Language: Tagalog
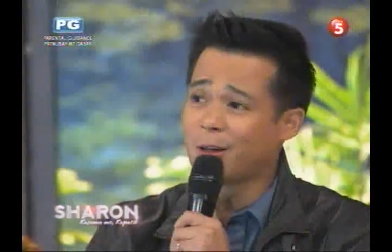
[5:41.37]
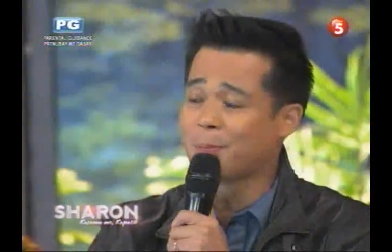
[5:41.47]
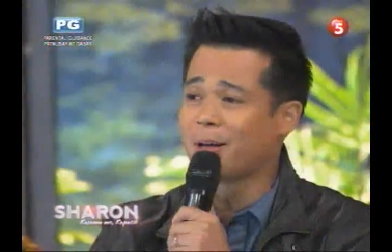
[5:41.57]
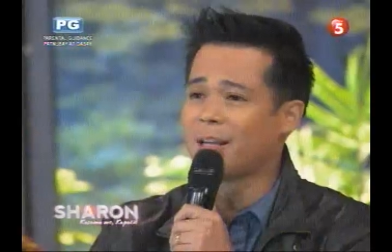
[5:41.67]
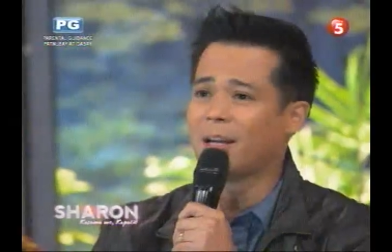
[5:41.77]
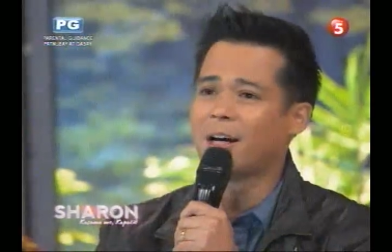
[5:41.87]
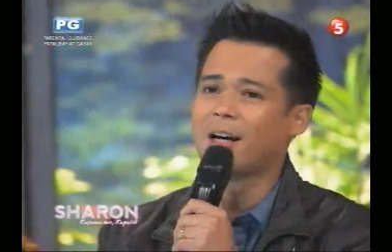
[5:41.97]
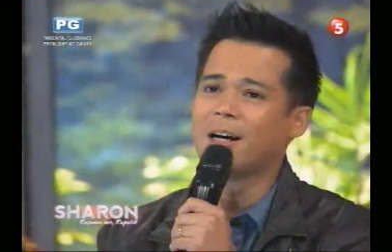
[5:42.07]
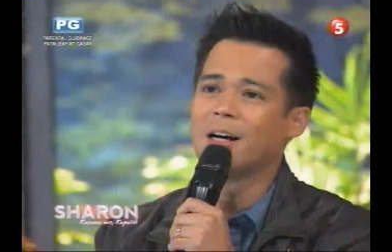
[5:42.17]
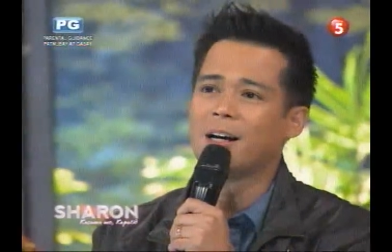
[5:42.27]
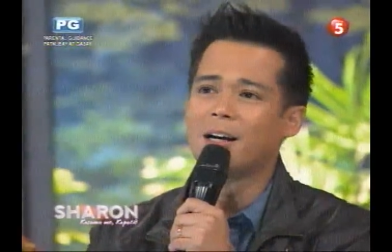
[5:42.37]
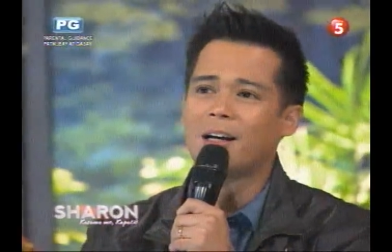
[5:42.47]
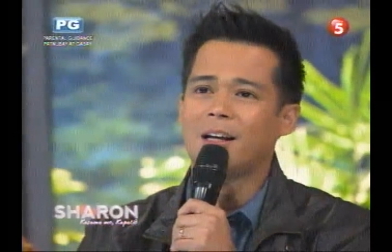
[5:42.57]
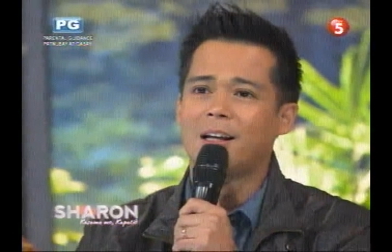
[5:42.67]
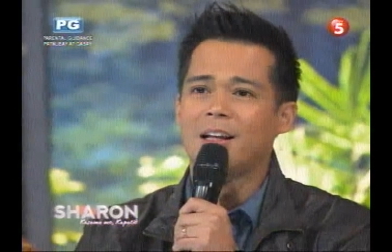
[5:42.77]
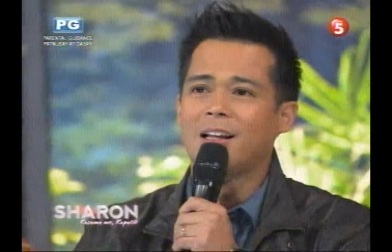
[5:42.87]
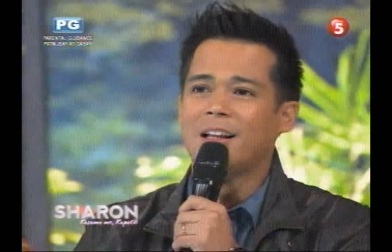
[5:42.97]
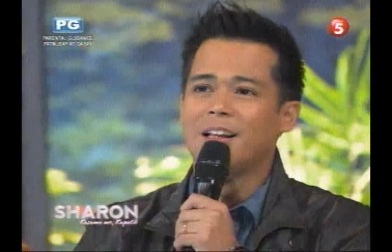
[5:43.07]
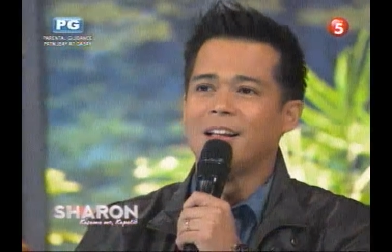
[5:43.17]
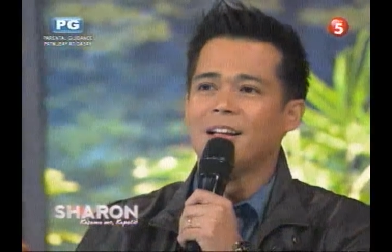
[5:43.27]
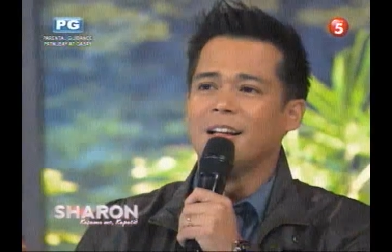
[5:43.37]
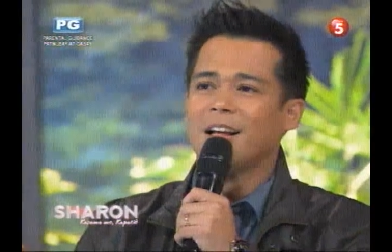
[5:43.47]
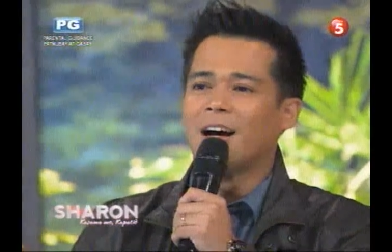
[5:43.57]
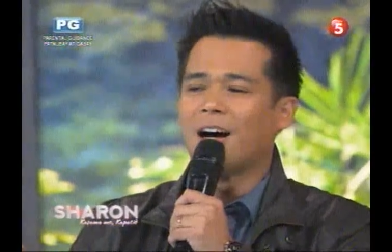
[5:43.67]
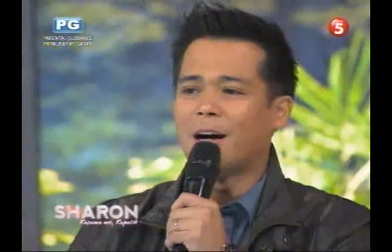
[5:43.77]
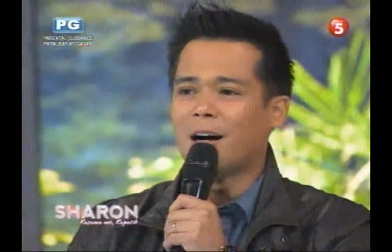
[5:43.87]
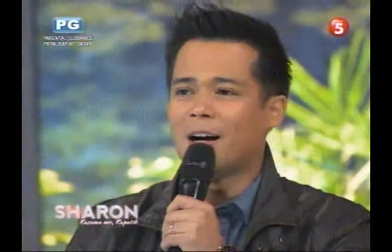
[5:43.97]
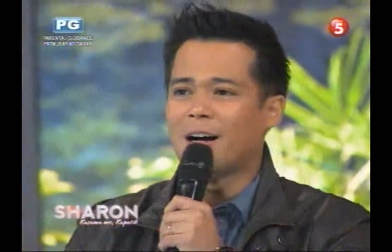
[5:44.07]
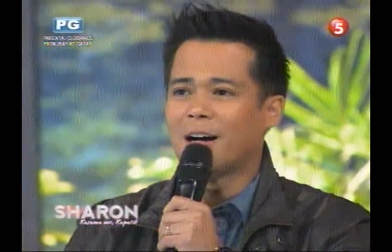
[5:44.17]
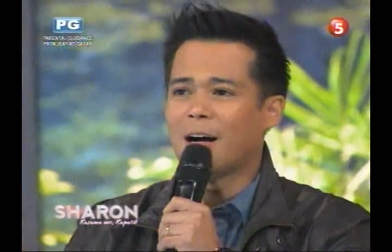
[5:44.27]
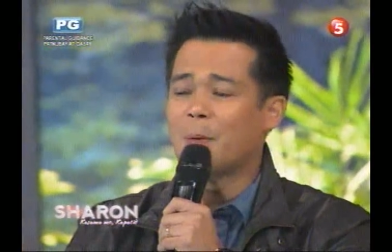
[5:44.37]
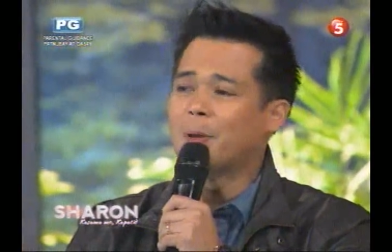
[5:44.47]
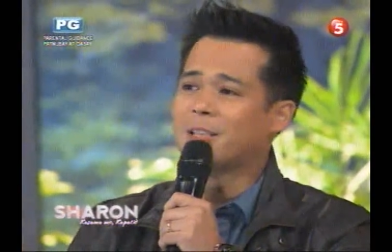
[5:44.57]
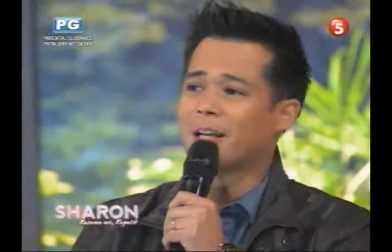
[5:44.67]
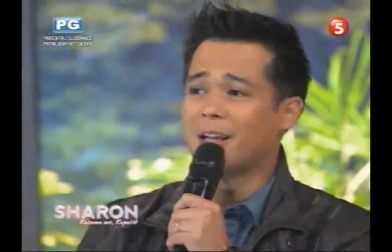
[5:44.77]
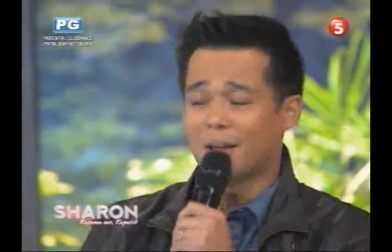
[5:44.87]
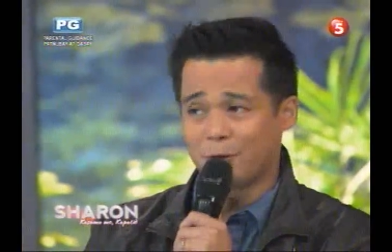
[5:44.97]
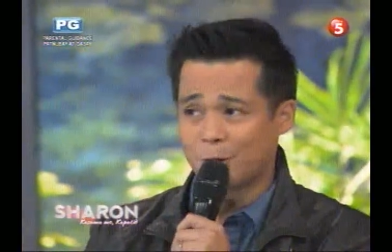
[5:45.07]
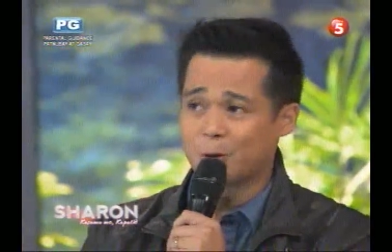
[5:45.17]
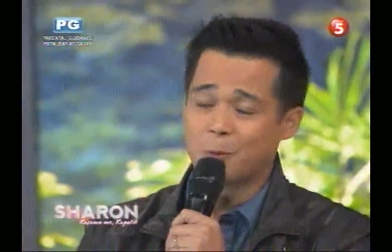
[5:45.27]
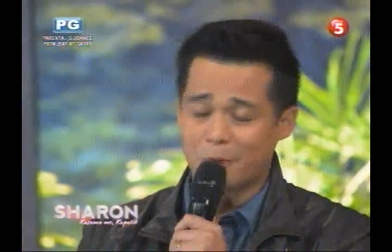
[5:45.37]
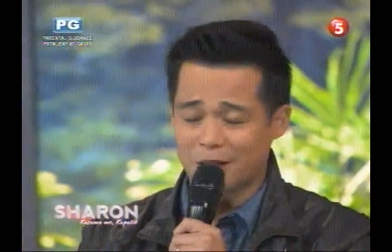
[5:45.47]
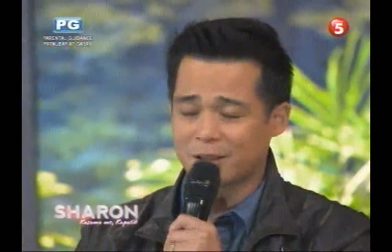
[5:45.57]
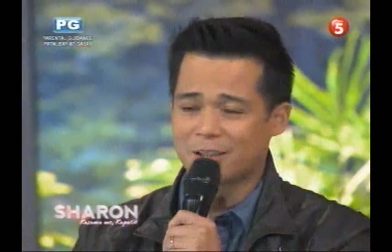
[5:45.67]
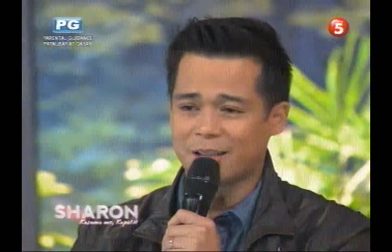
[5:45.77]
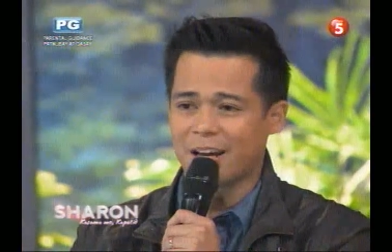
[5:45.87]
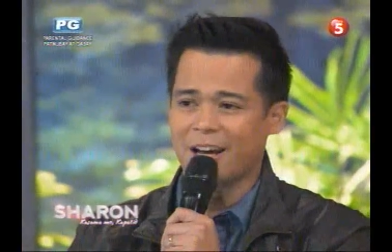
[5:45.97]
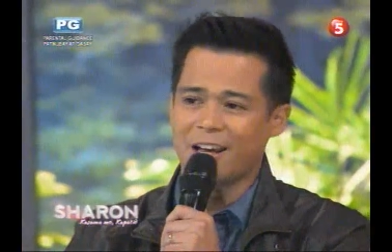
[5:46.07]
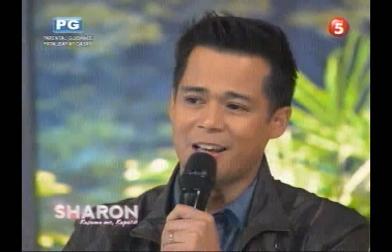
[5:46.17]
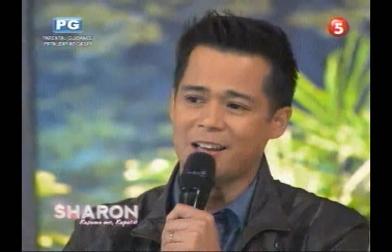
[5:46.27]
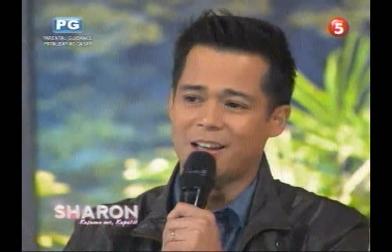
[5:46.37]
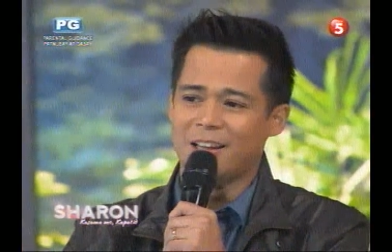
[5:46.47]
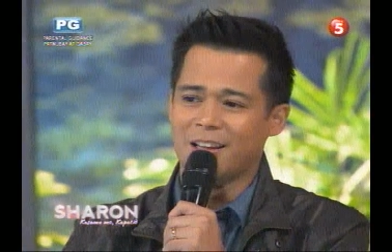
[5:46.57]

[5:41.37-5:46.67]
you know naman, uh, uh, how much I love you so much and